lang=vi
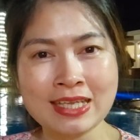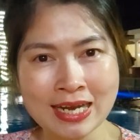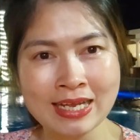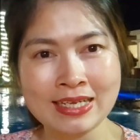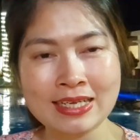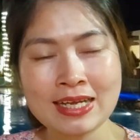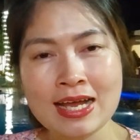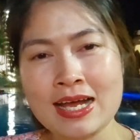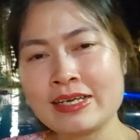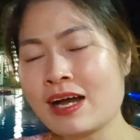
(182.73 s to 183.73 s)
như thế này.
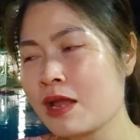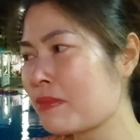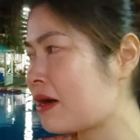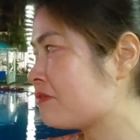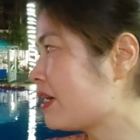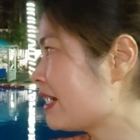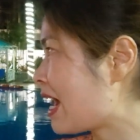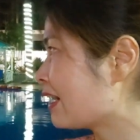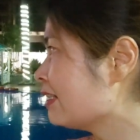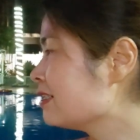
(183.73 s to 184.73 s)
Nơi mà Vân
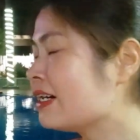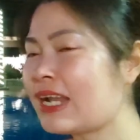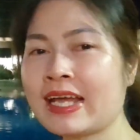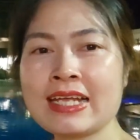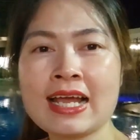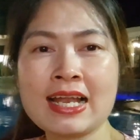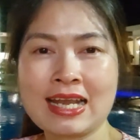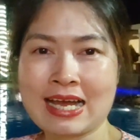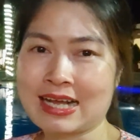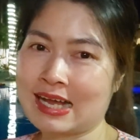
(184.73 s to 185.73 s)
đang đứng ở đây
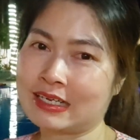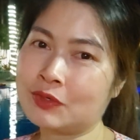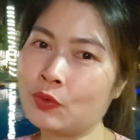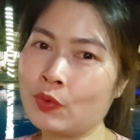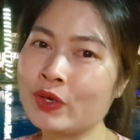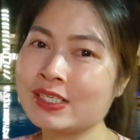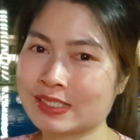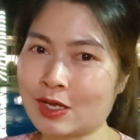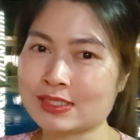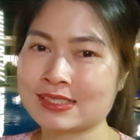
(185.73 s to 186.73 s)
là cả cái khu
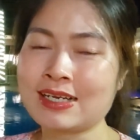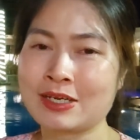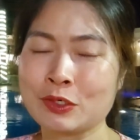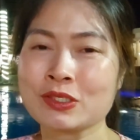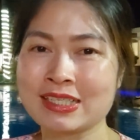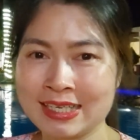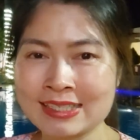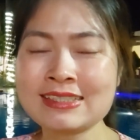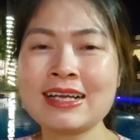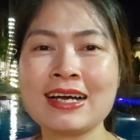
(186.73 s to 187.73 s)
resort rất là nổi
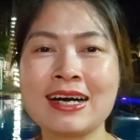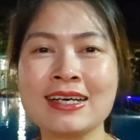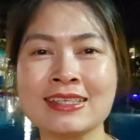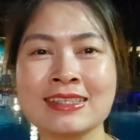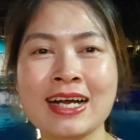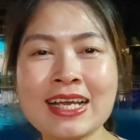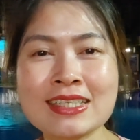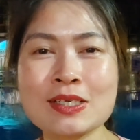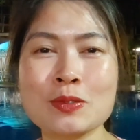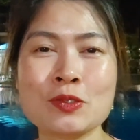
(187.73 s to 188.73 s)
tiếng ở
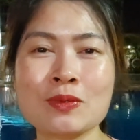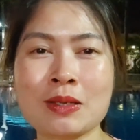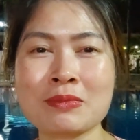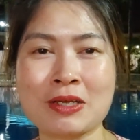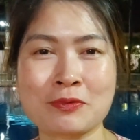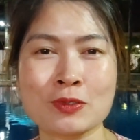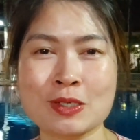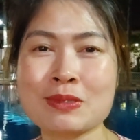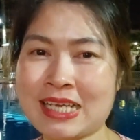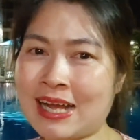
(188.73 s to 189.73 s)
ngay trong trung tâm thành phố
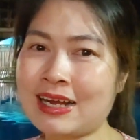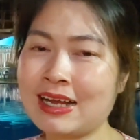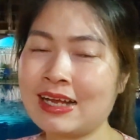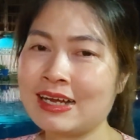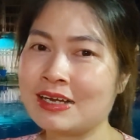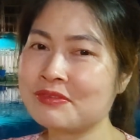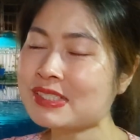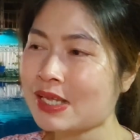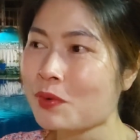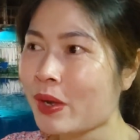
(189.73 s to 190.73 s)
Sóc Trăng.
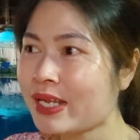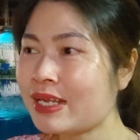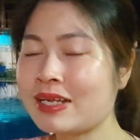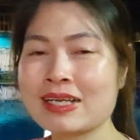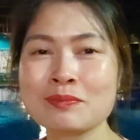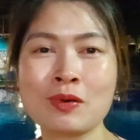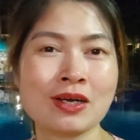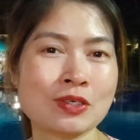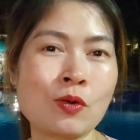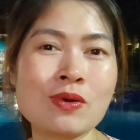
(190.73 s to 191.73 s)
Vân sẽ quay
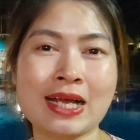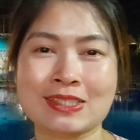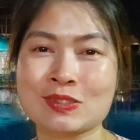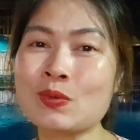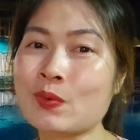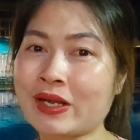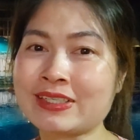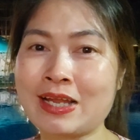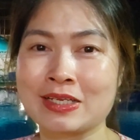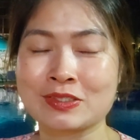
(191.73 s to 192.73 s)
một khung cảnh xung
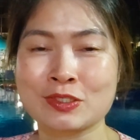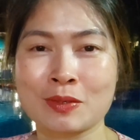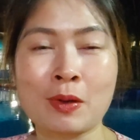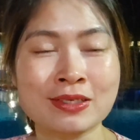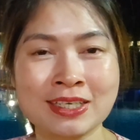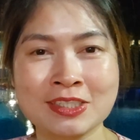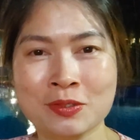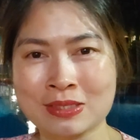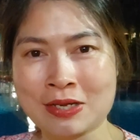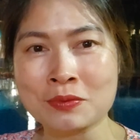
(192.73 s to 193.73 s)
quanh để mọi người
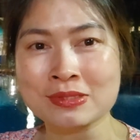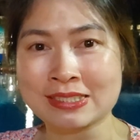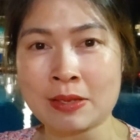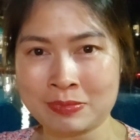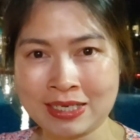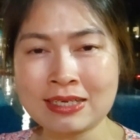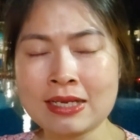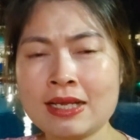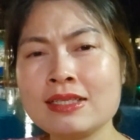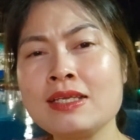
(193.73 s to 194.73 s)
chúng ta cùng xem nhé.
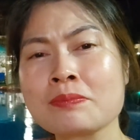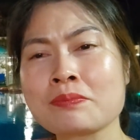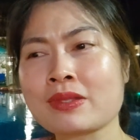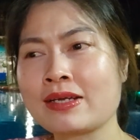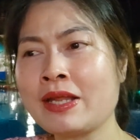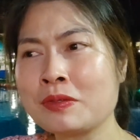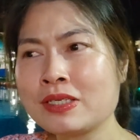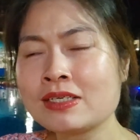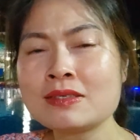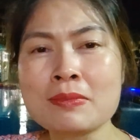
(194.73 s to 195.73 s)
Thì nếu
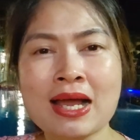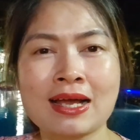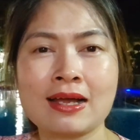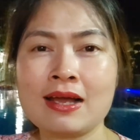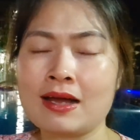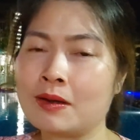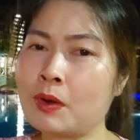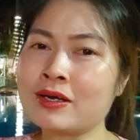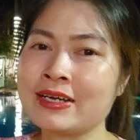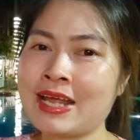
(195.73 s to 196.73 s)
như mà
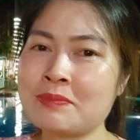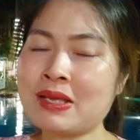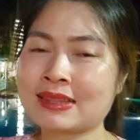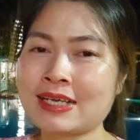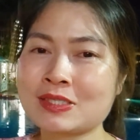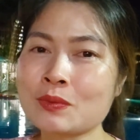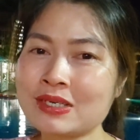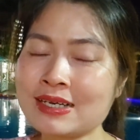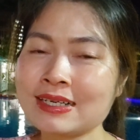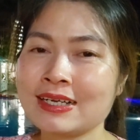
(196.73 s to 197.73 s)
mọi người đến miền Tây
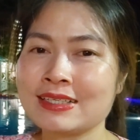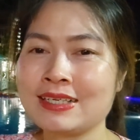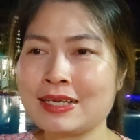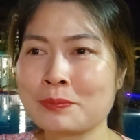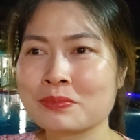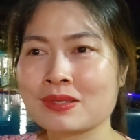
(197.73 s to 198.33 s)
sông nước thì